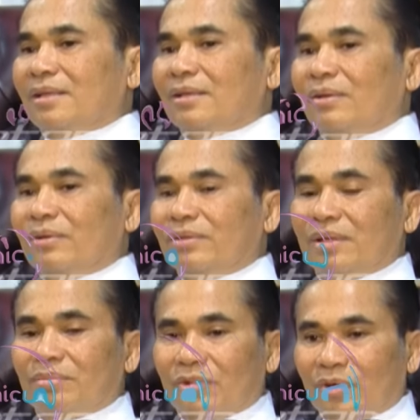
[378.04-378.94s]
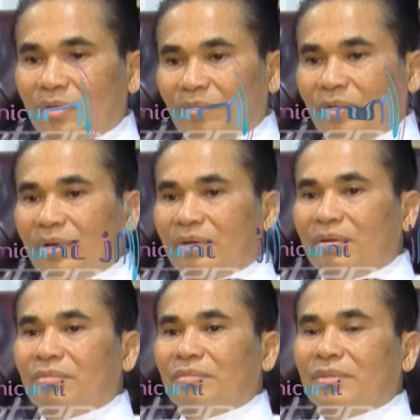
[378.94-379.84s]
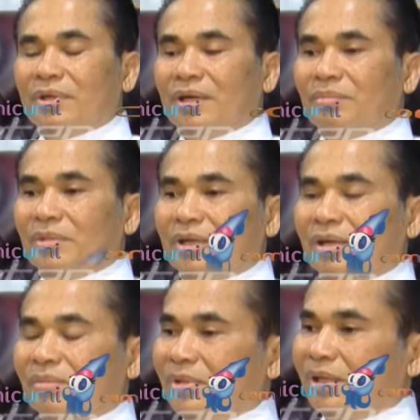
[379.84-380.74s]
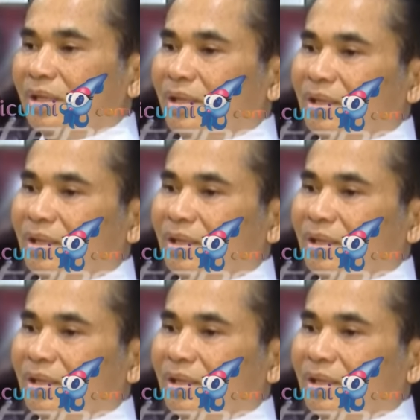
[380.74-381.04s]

Kalau dia mengomong menambah-nambah